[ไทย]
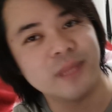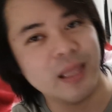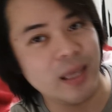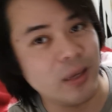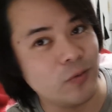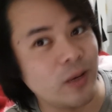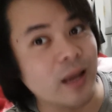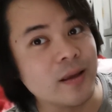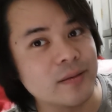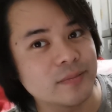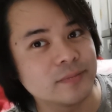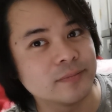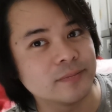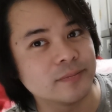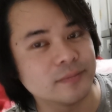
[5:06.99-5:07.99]
เทอยู่นะ
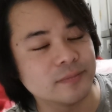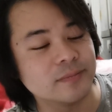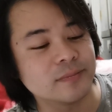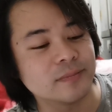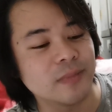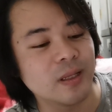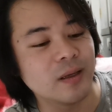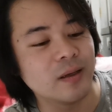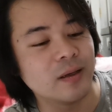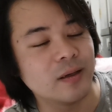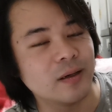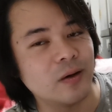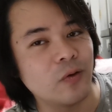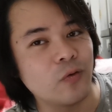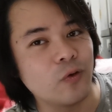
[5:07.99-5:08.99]
อืม
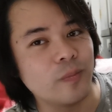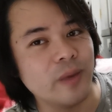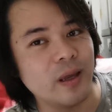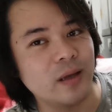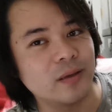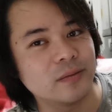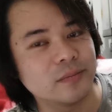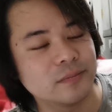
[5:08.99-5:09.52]
เรากดเบรก